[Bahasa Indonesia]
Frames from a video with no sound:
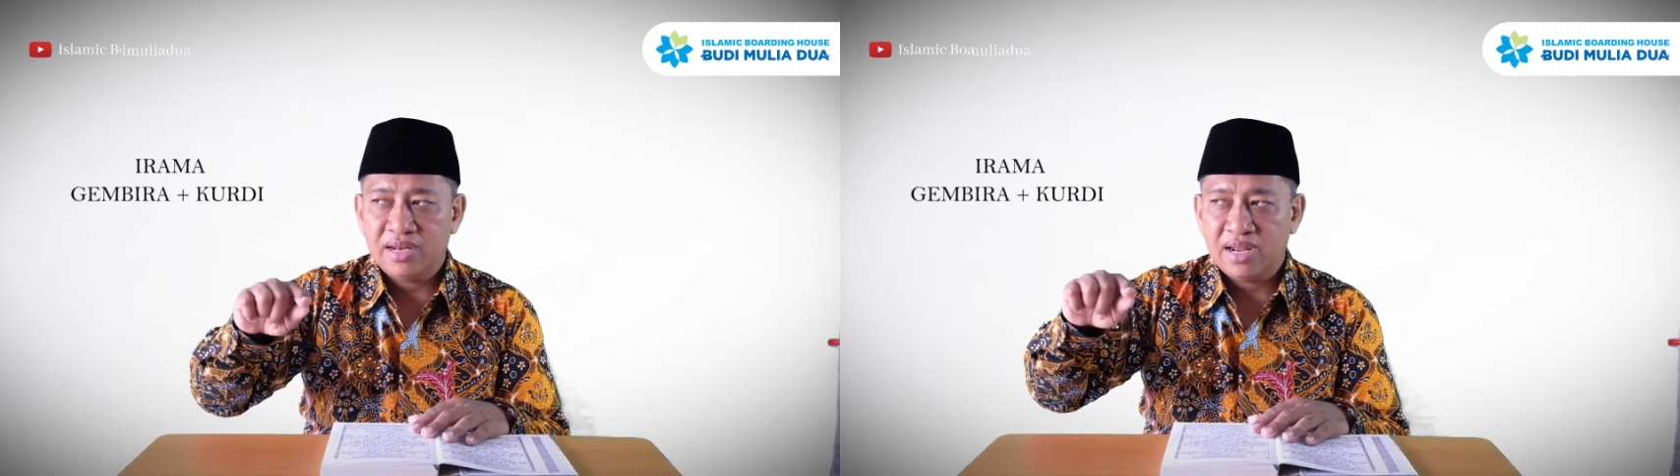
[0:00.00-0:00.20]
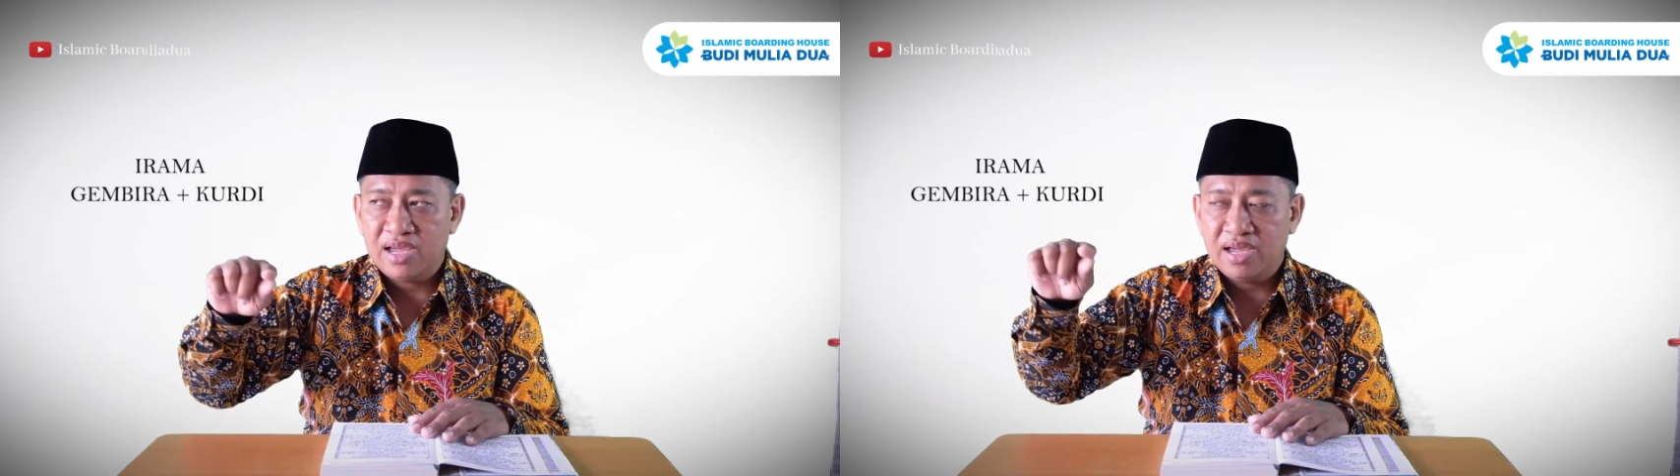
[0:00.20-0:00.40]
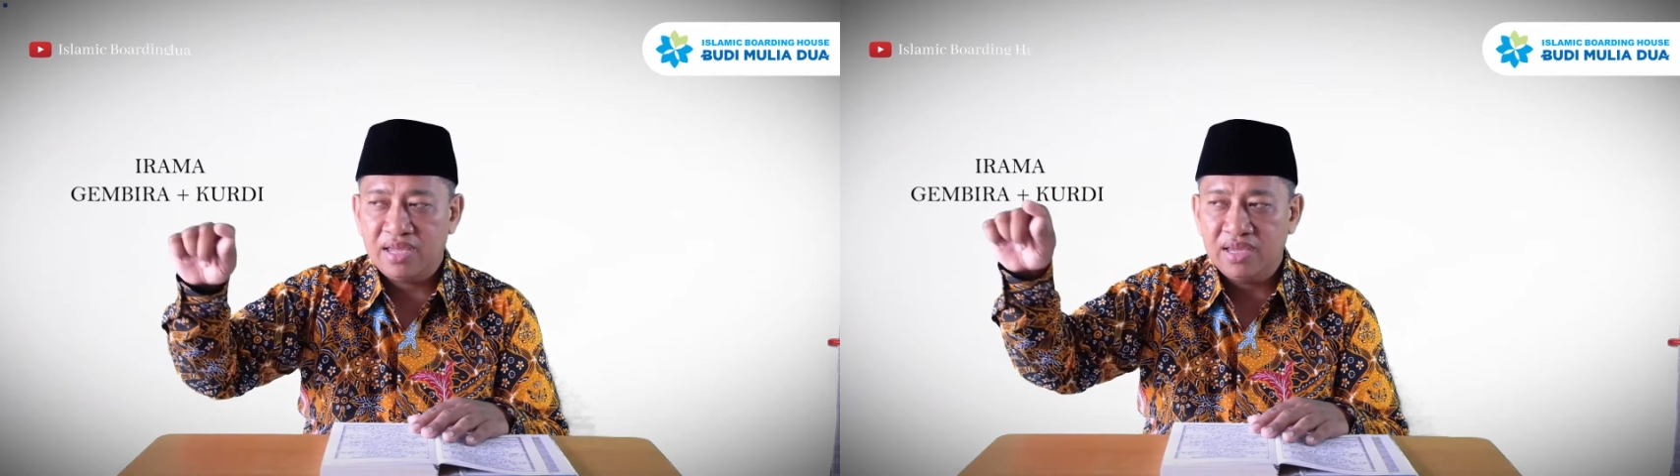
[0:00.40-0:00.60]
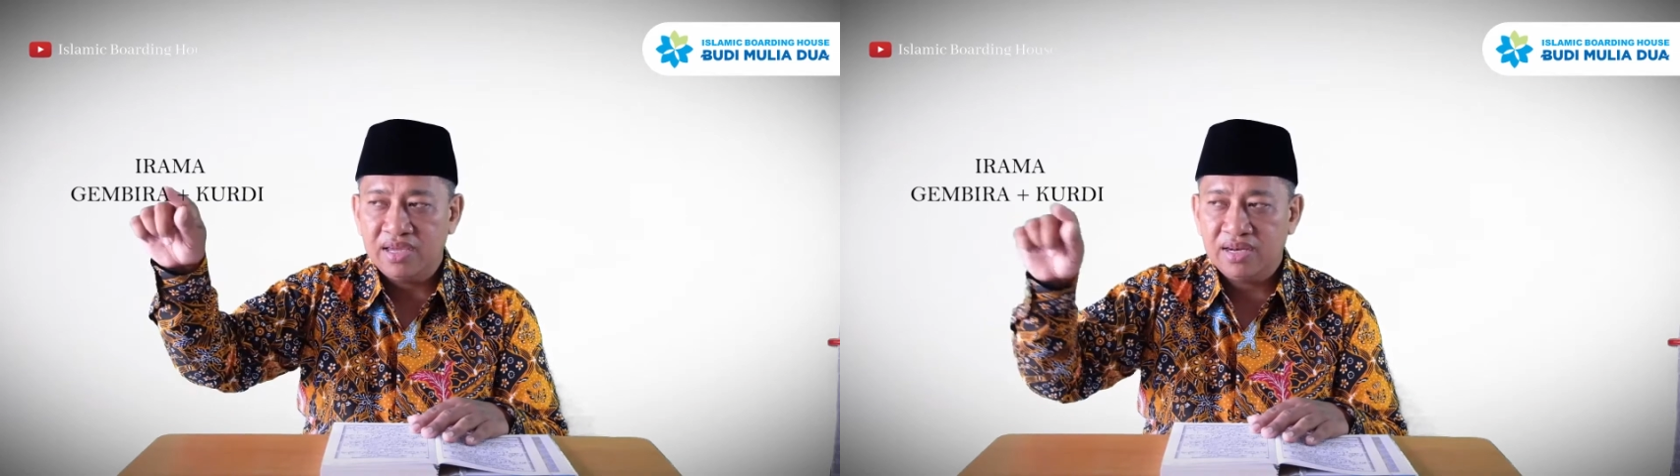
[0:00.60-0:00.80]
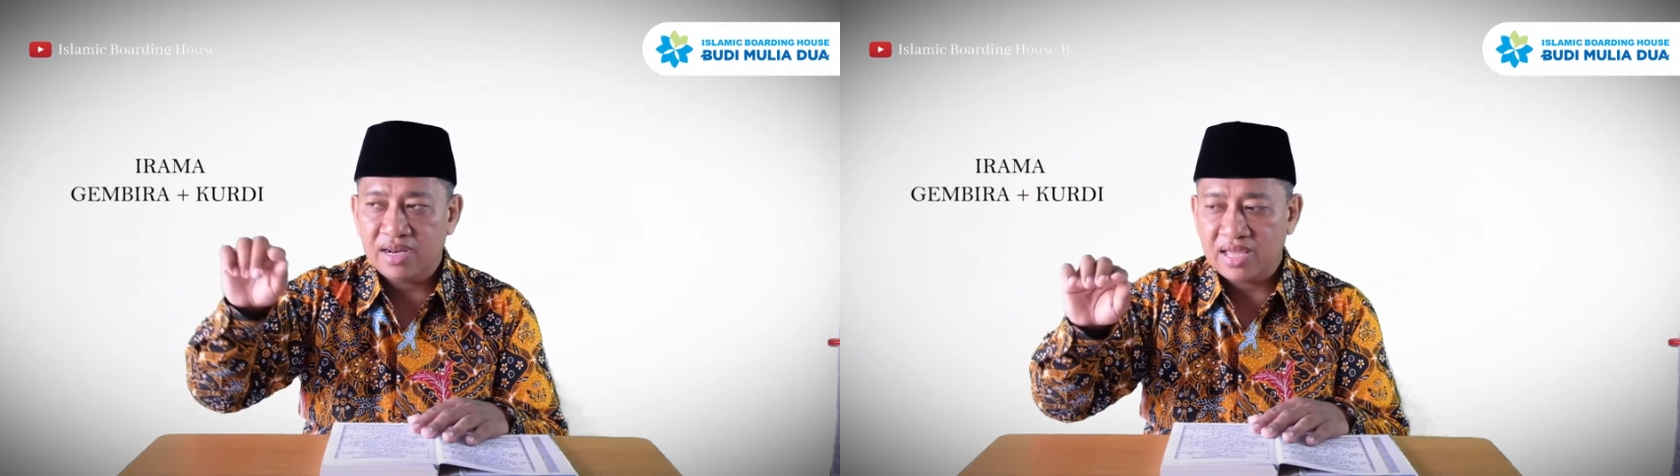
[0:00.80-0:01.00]

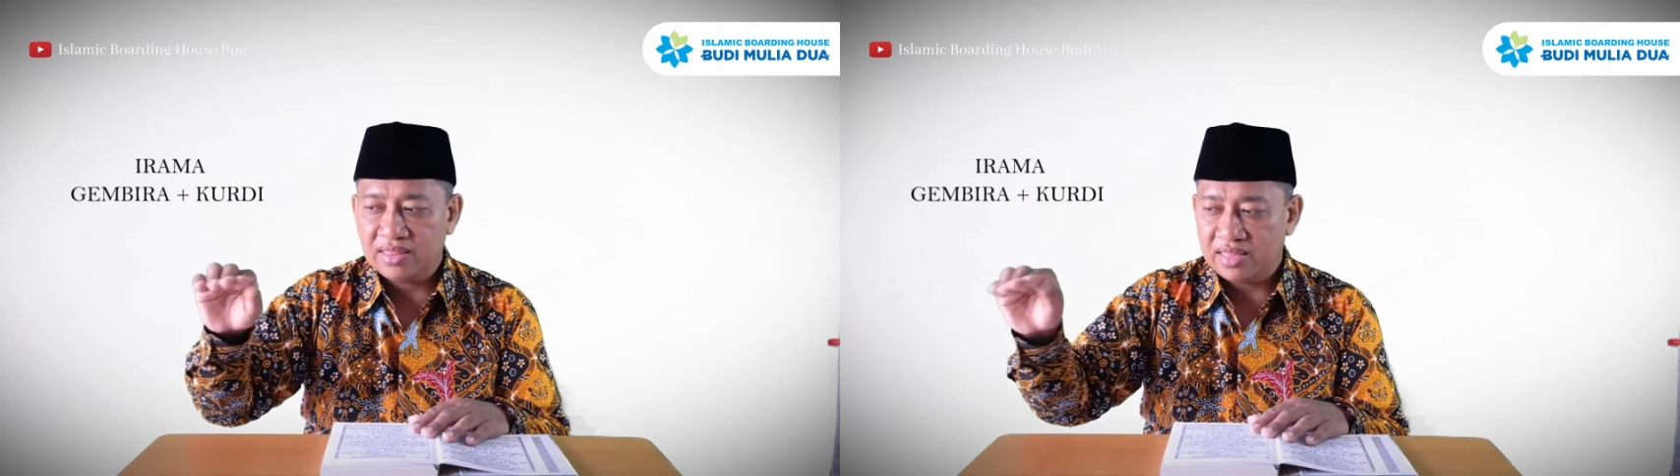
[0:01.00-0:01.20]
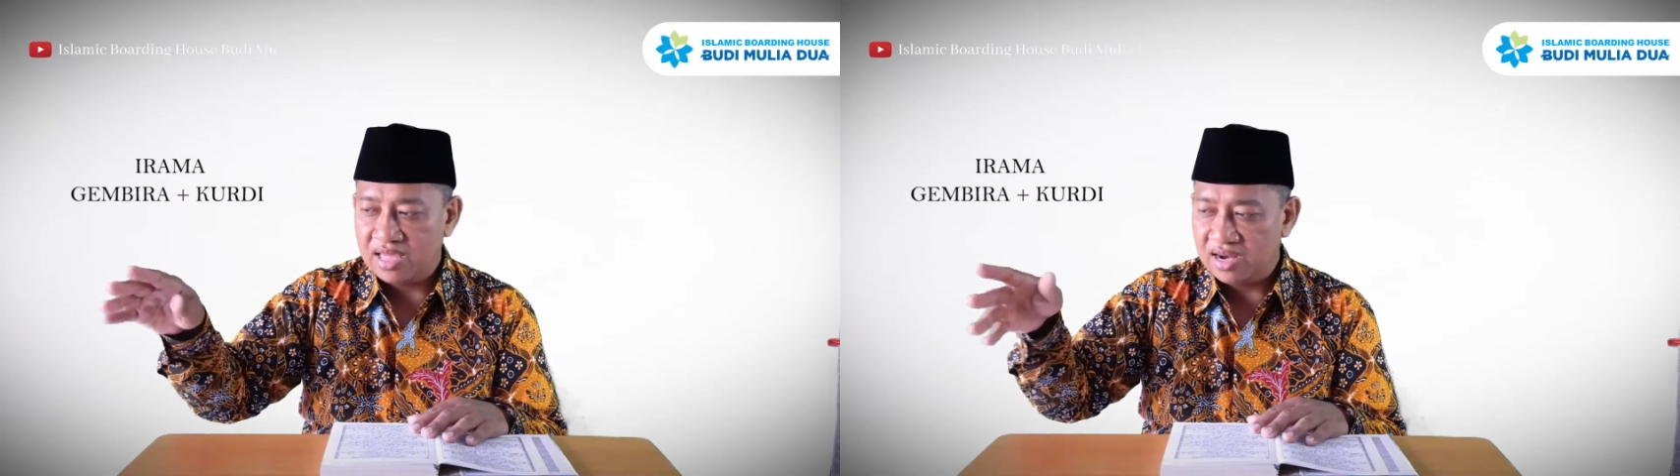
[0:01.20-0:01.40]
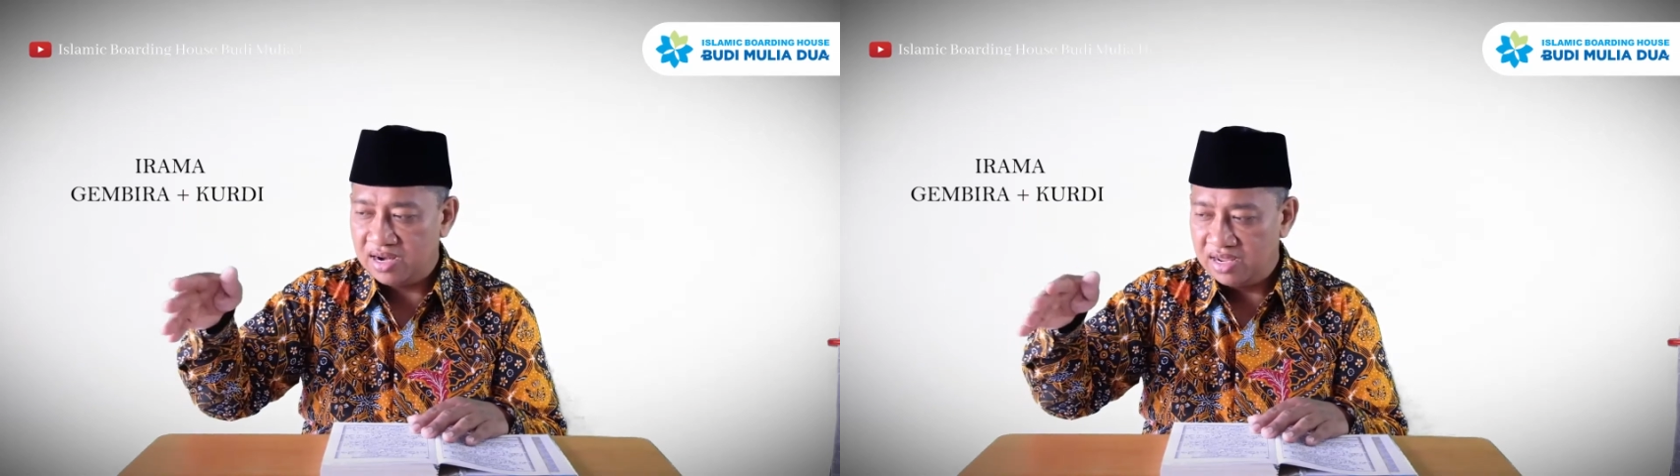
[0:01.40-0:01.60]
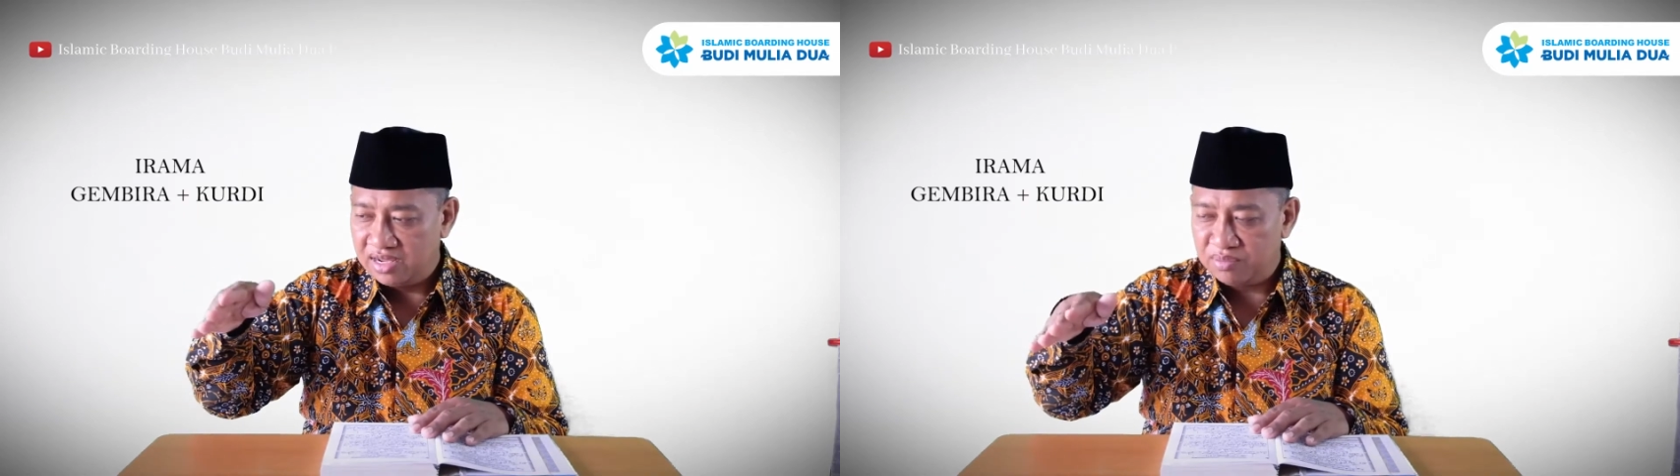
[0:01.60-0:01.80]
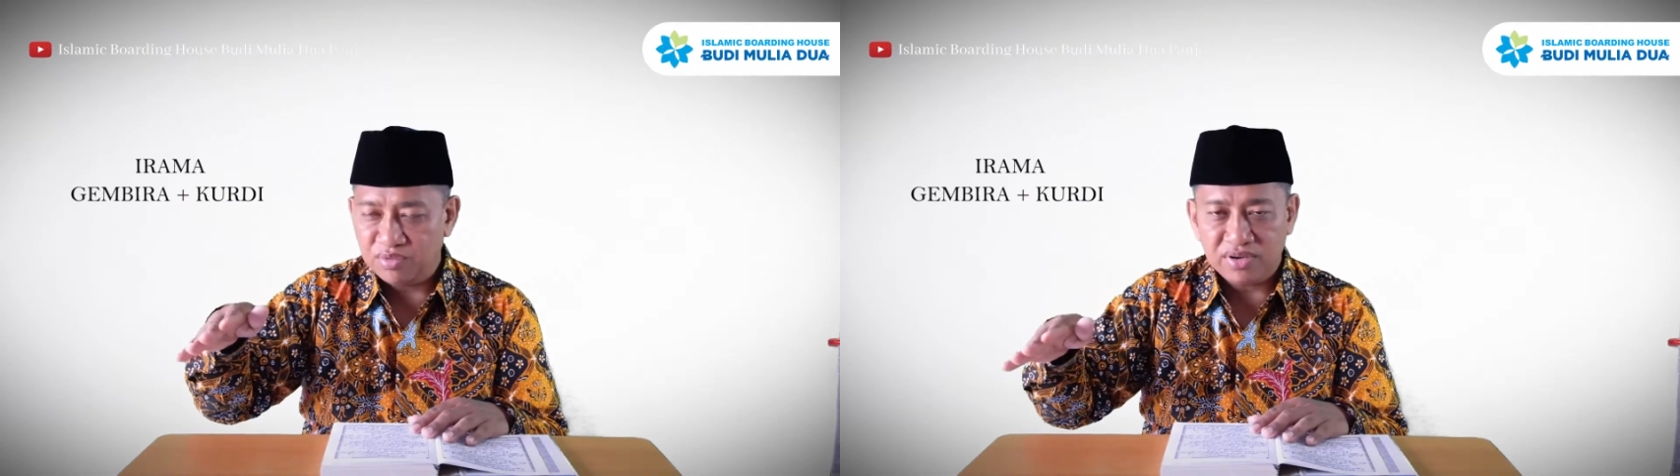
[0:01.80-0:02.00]
naik datar
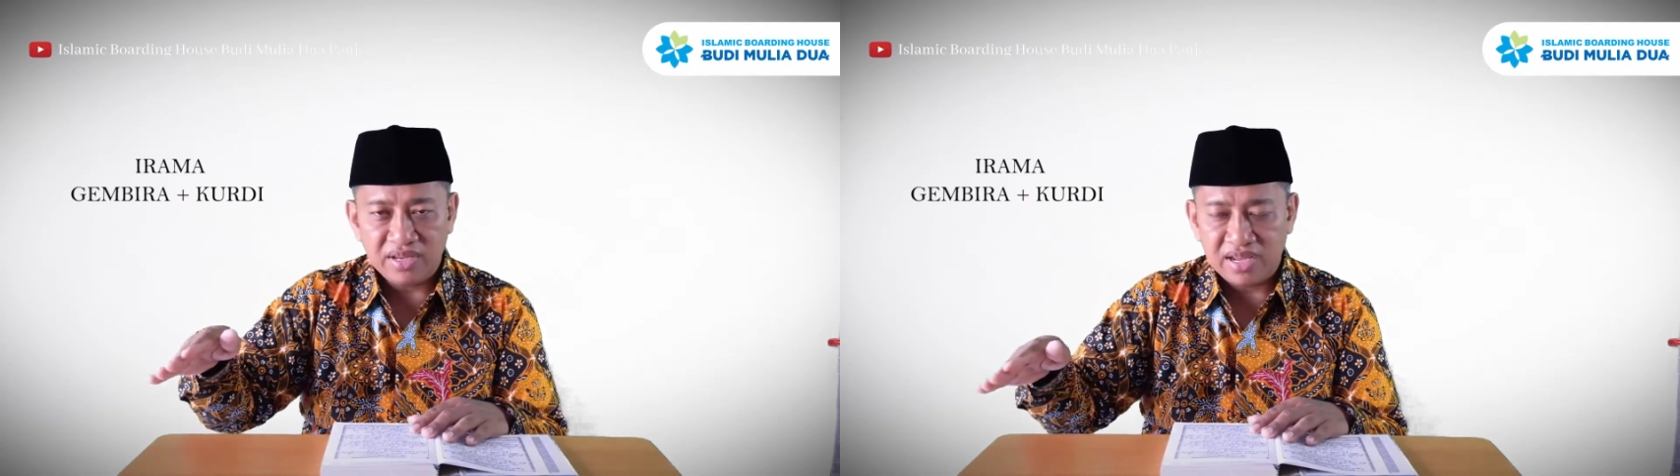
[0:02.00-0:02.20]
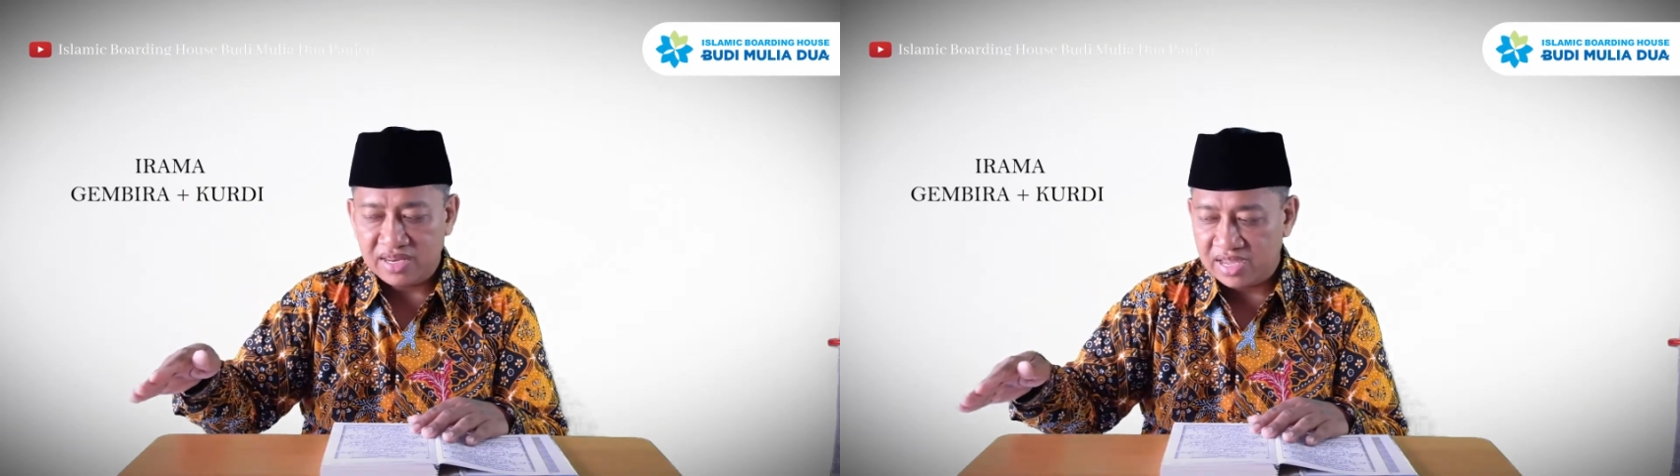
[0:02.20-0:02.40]
kemudian